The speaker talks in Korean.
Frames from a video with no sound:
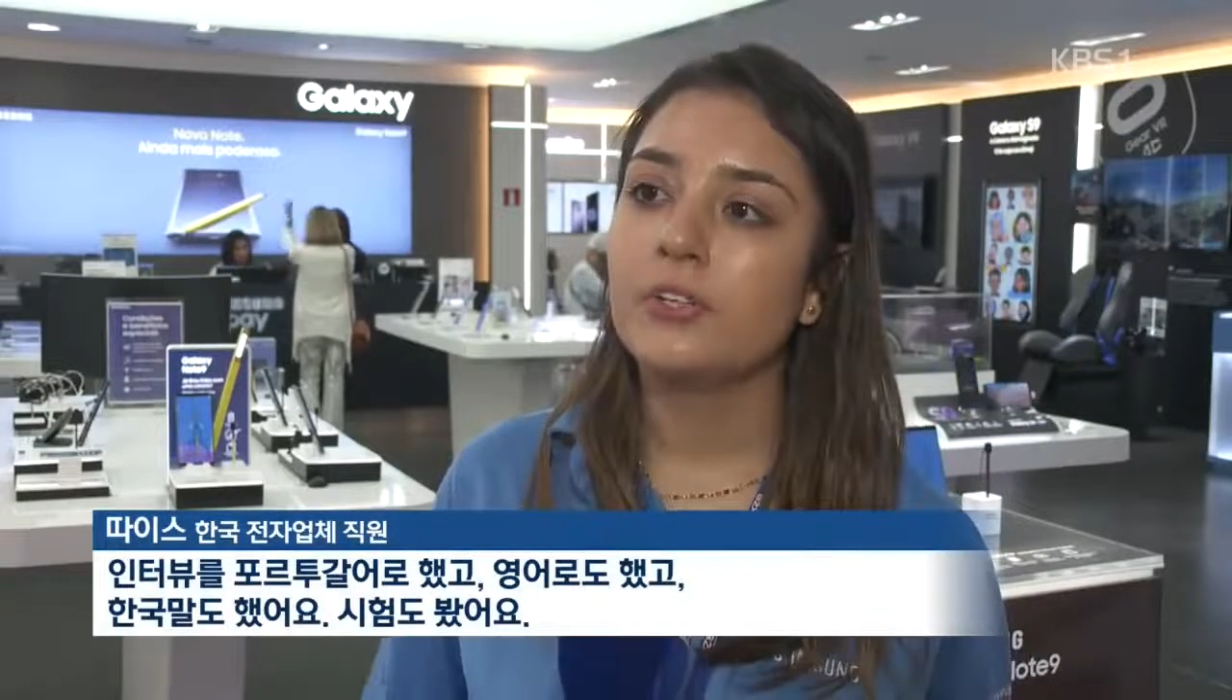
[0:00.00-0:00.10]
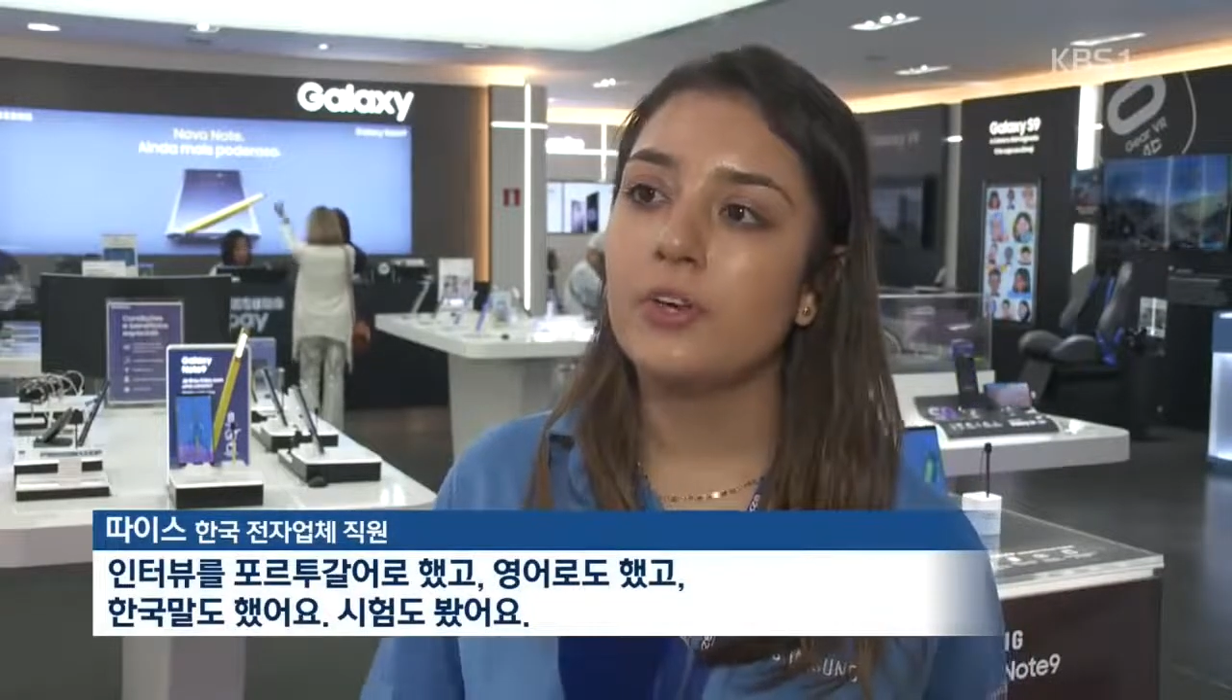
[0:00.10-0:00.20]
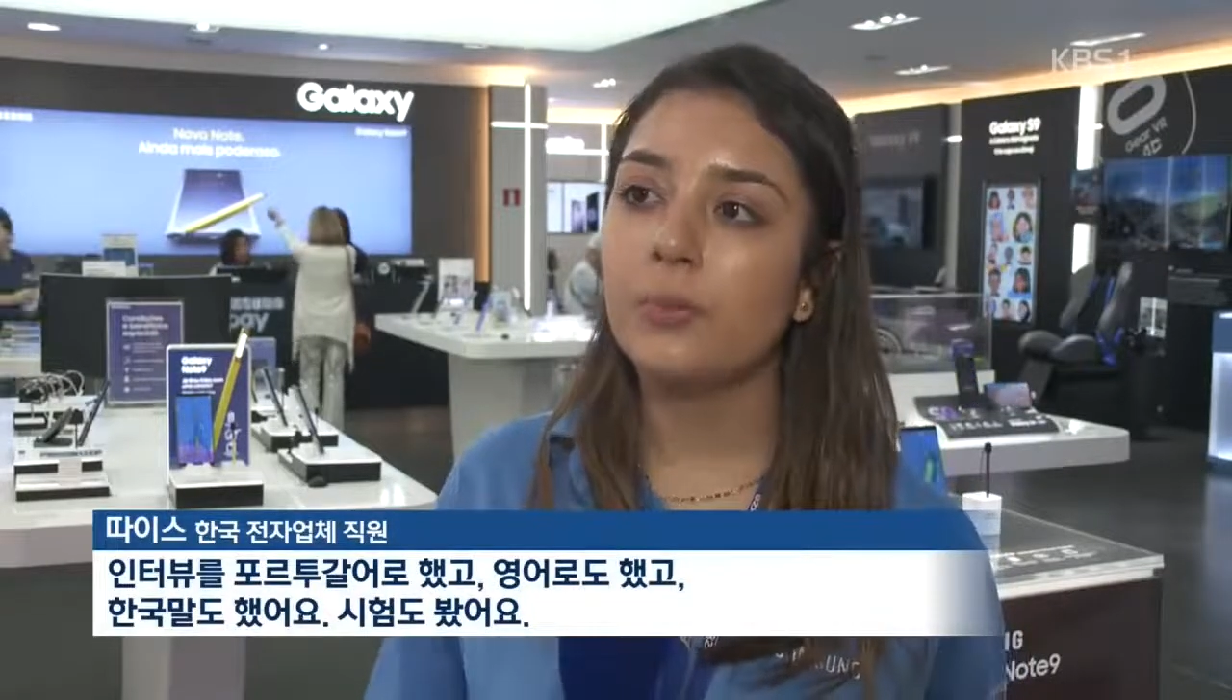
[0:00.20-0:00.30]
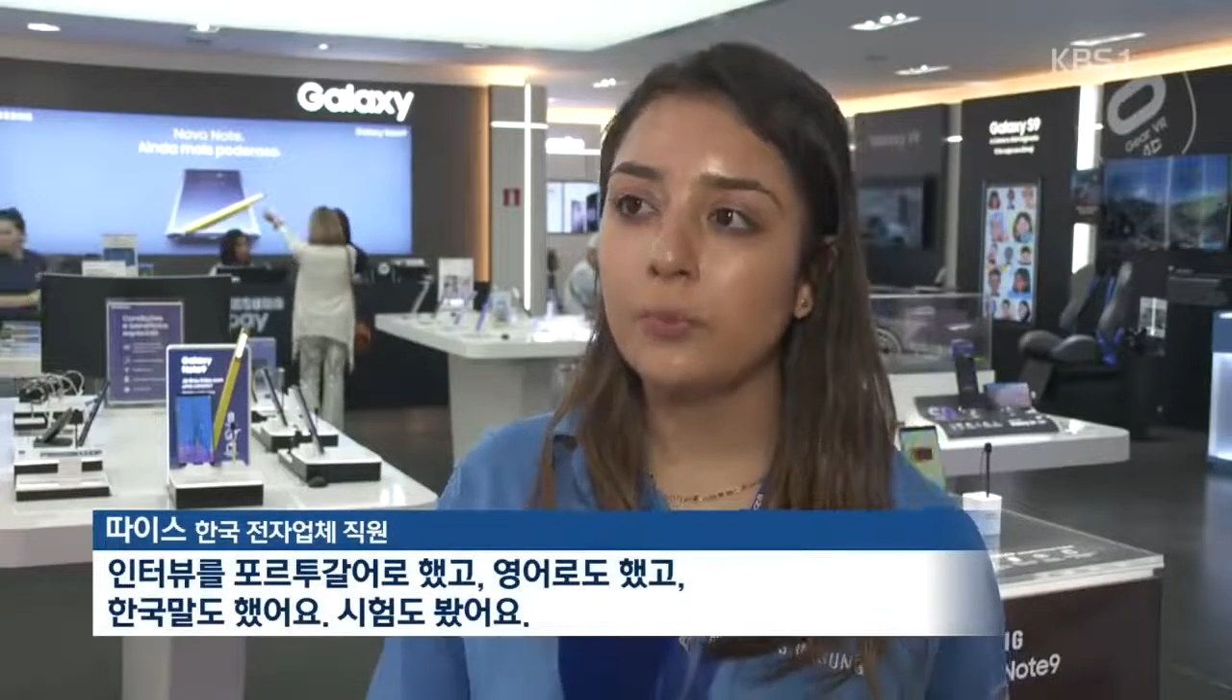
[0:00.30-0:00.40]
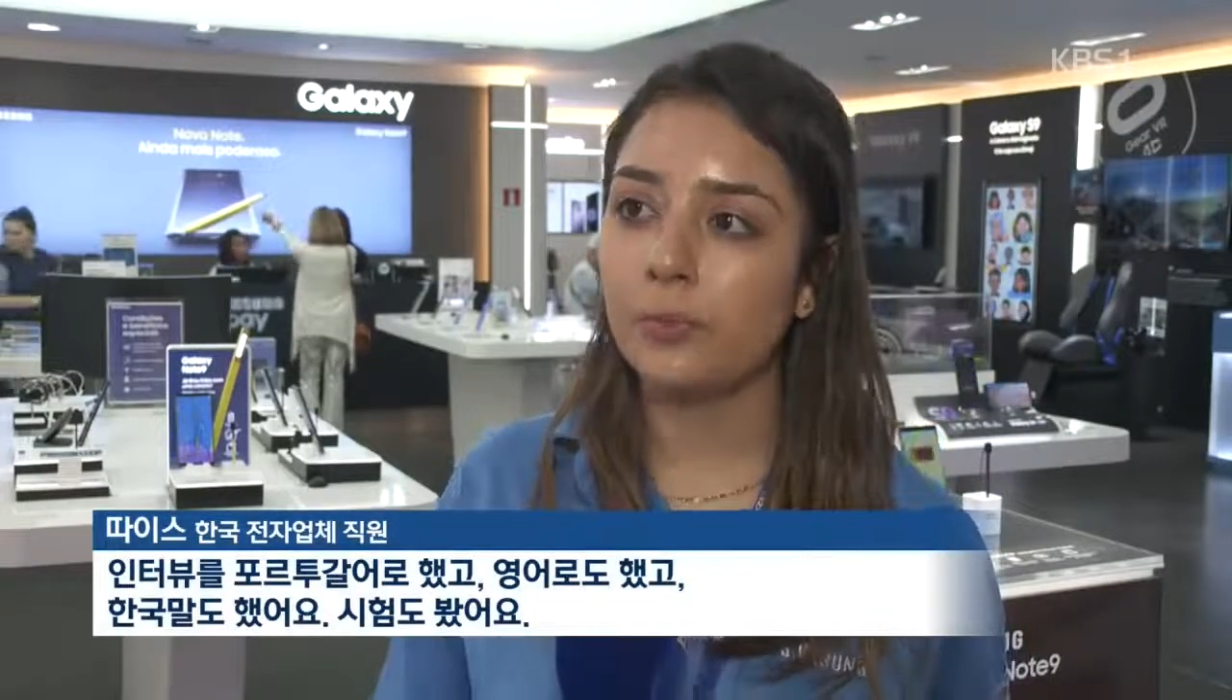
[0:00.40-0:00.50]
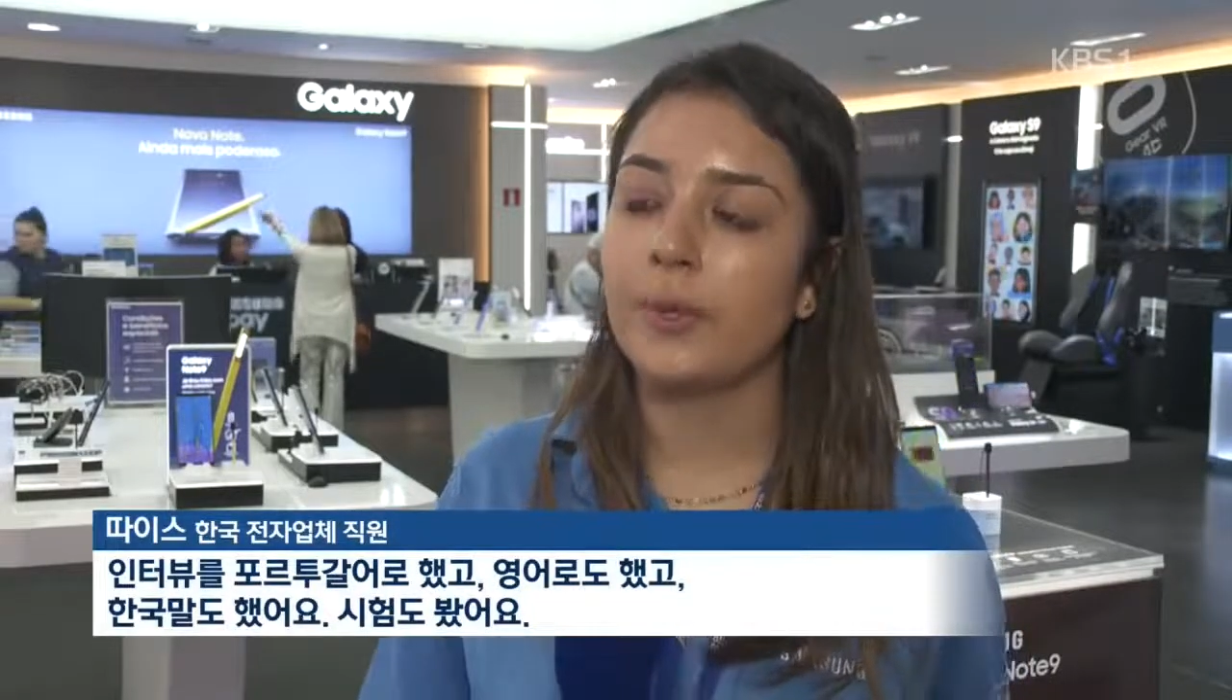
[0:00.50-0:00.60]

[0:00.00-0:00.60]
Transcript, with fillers: 시험도